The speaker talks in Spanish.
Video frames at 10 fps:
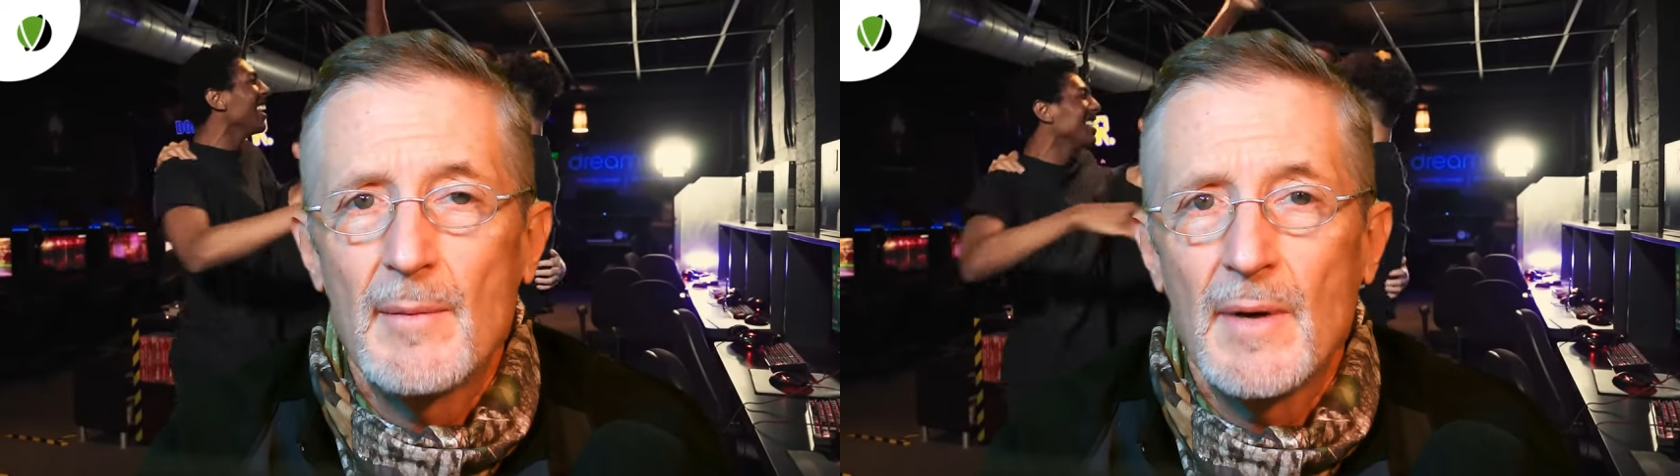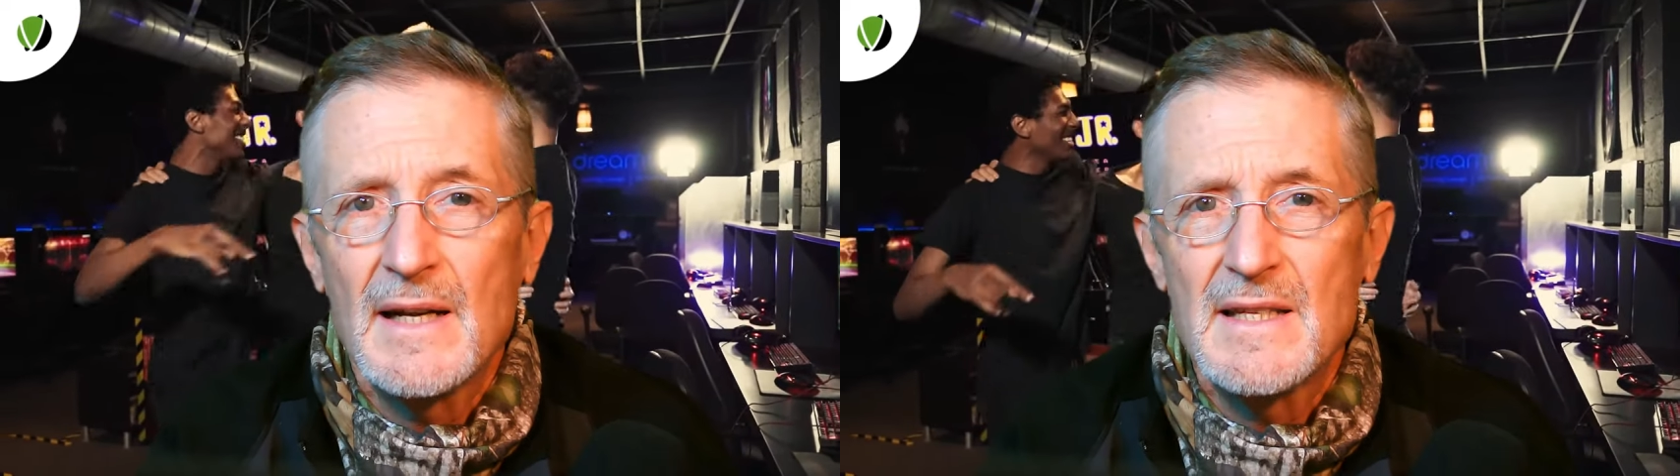
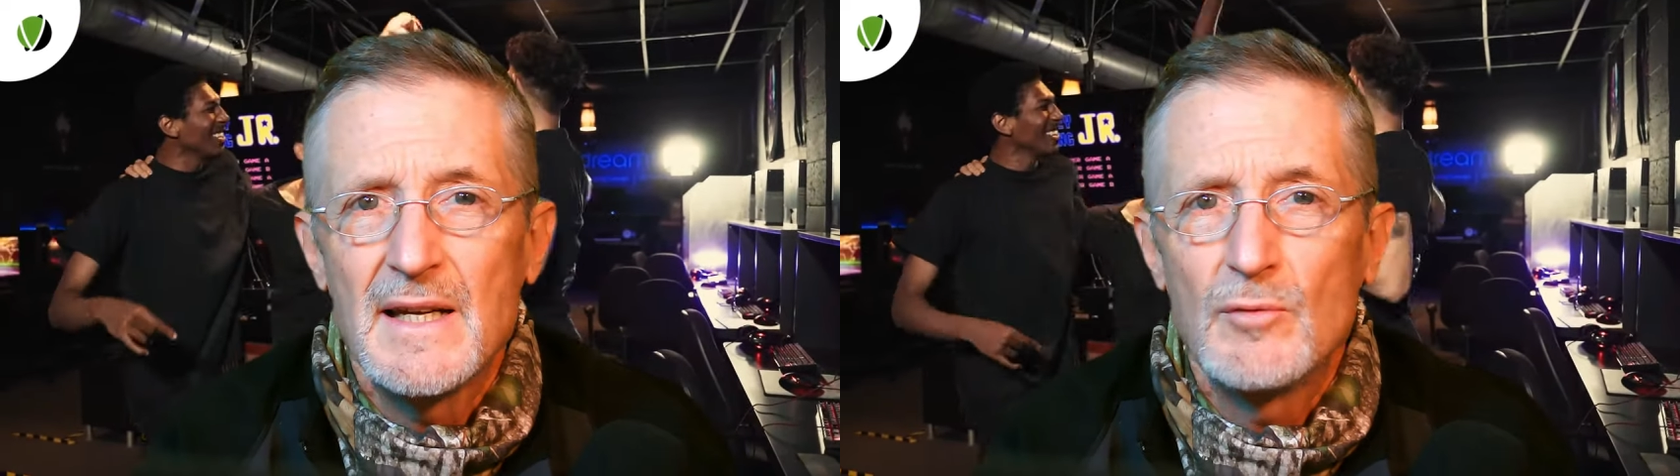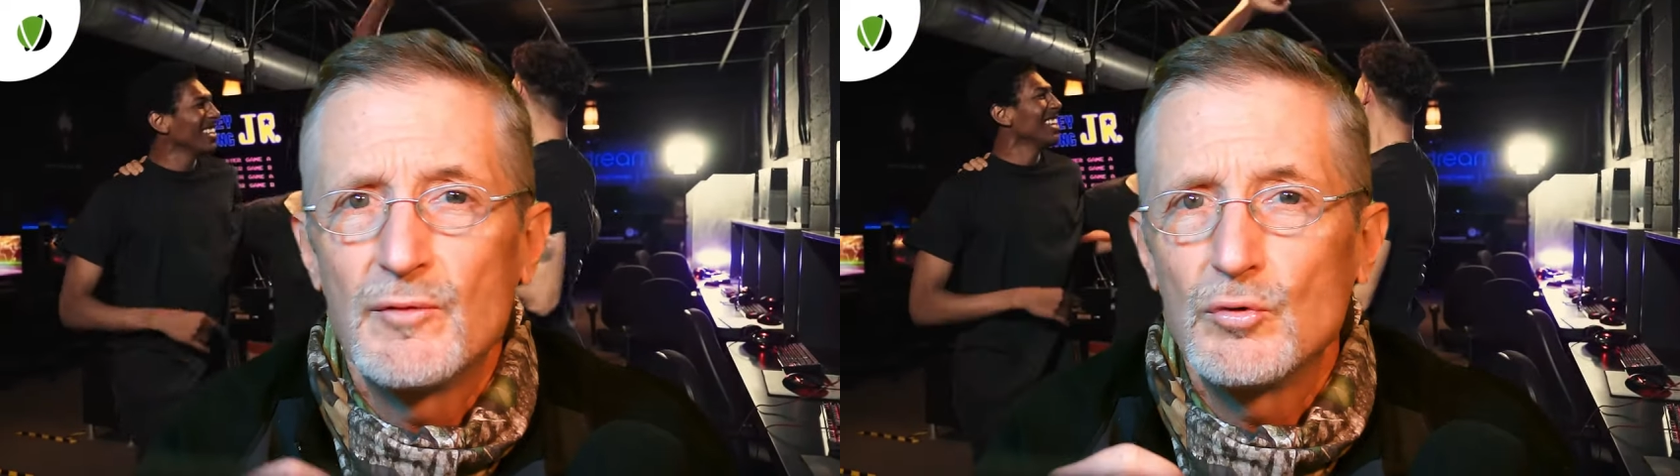en marcha
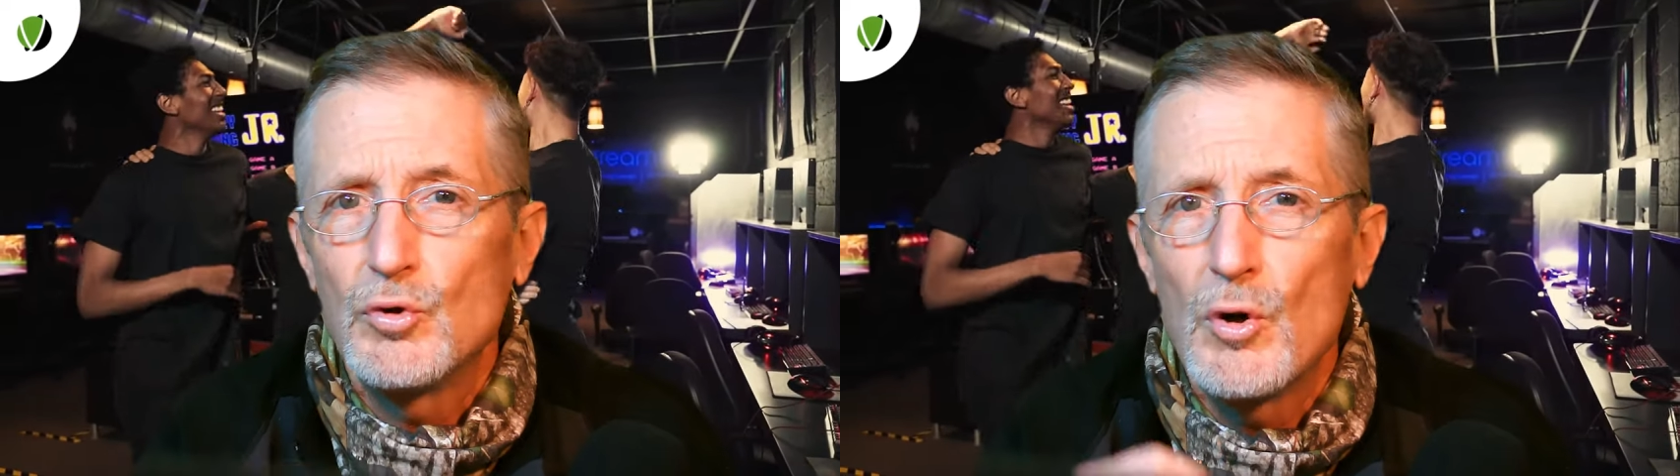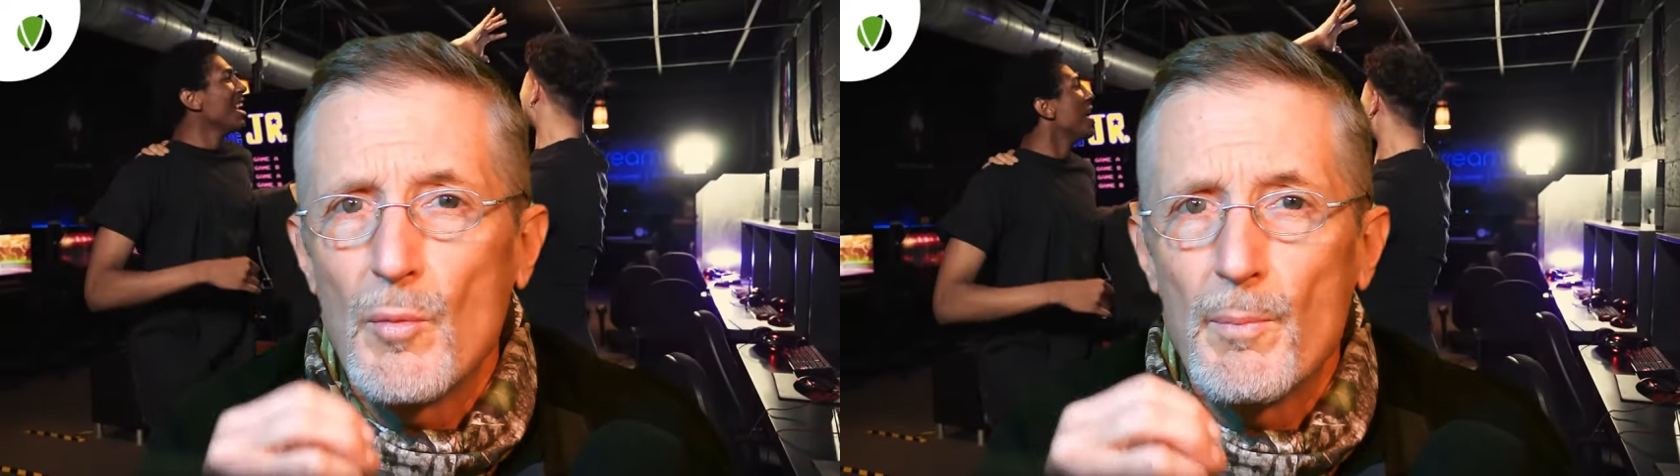en un
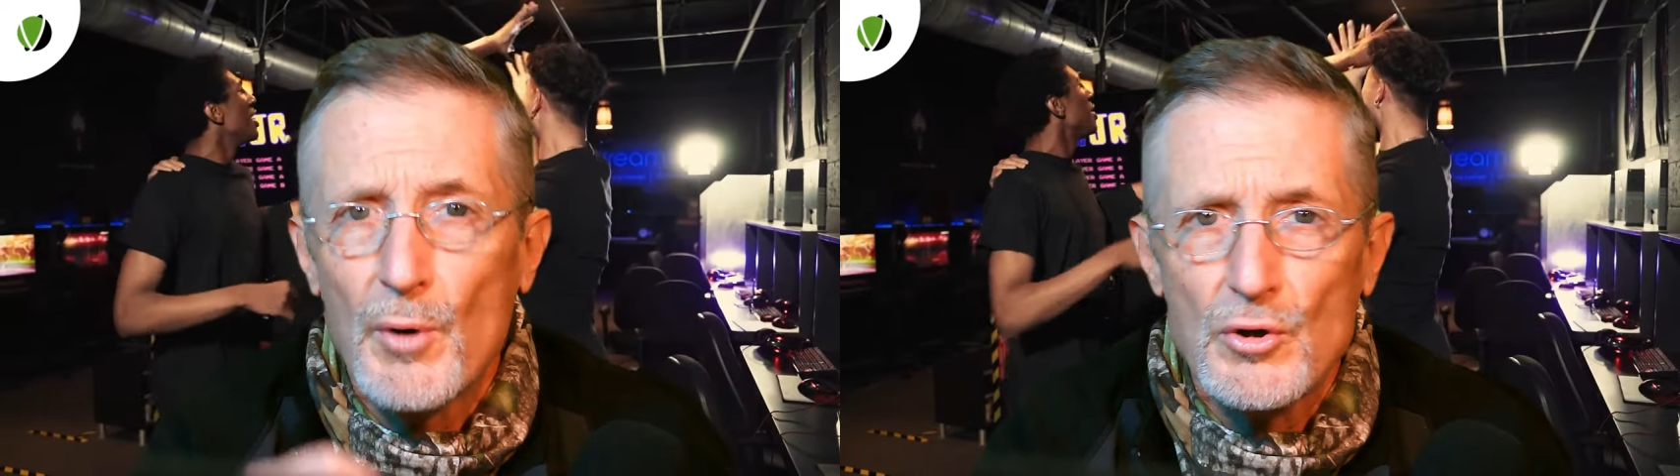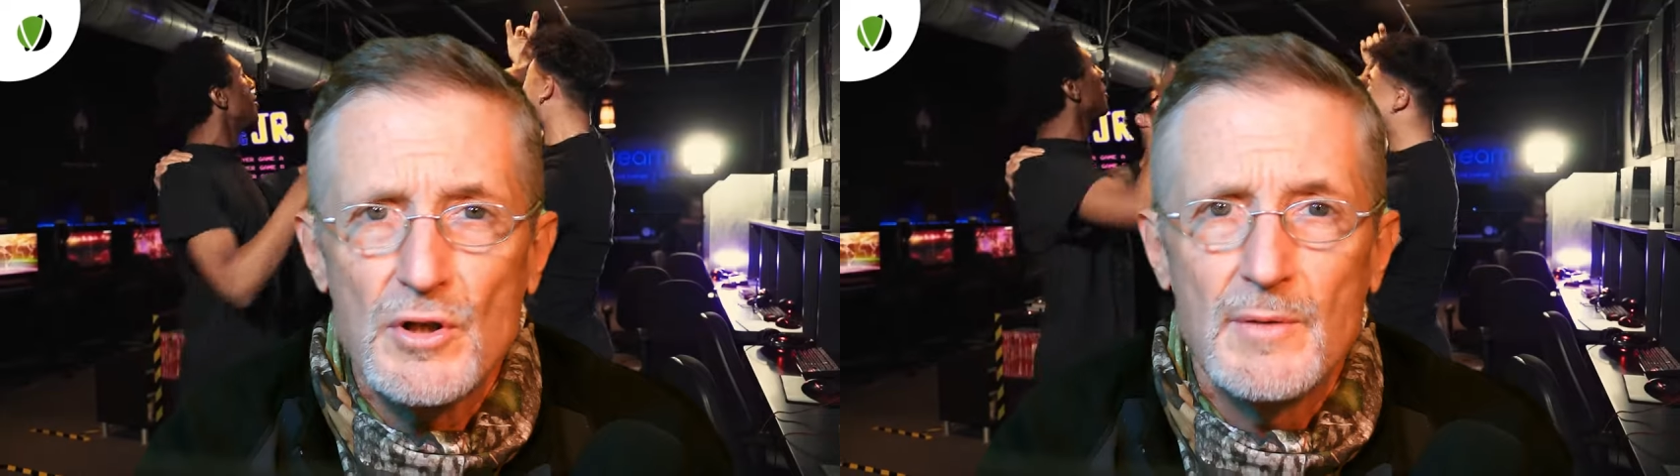futuro
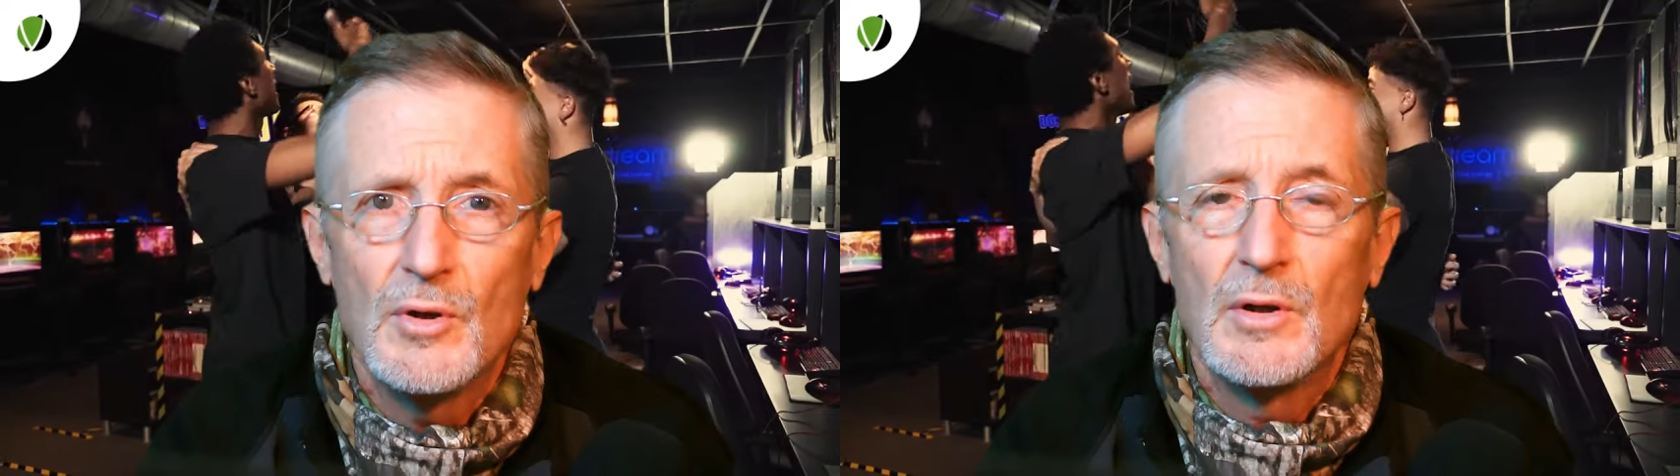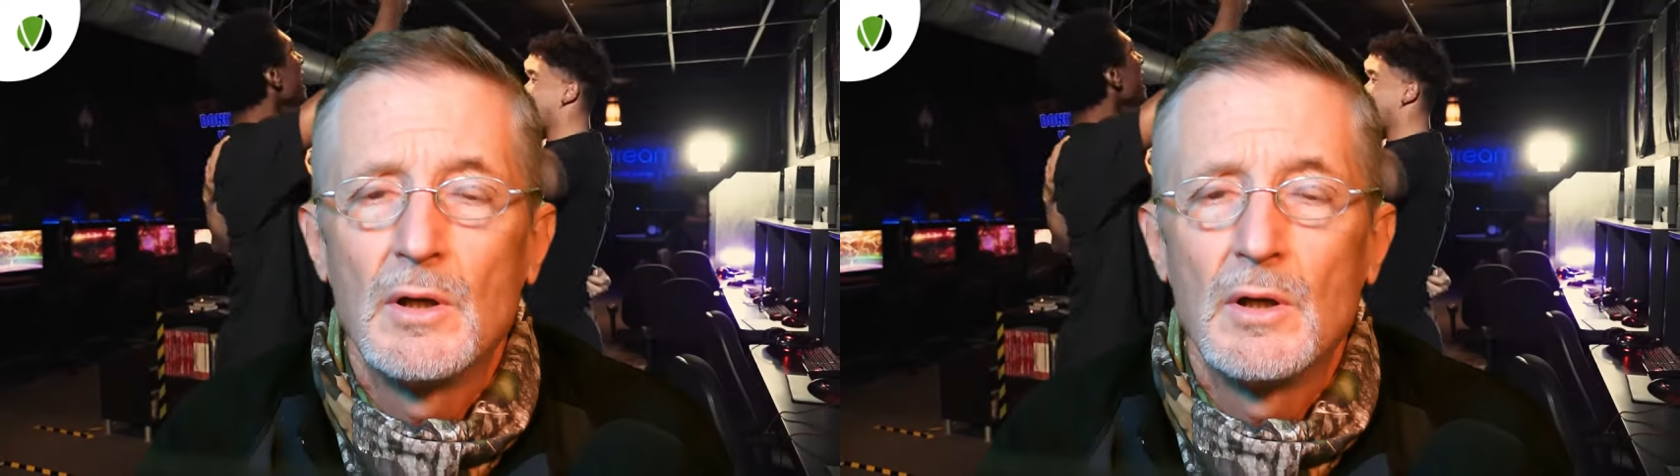próximo.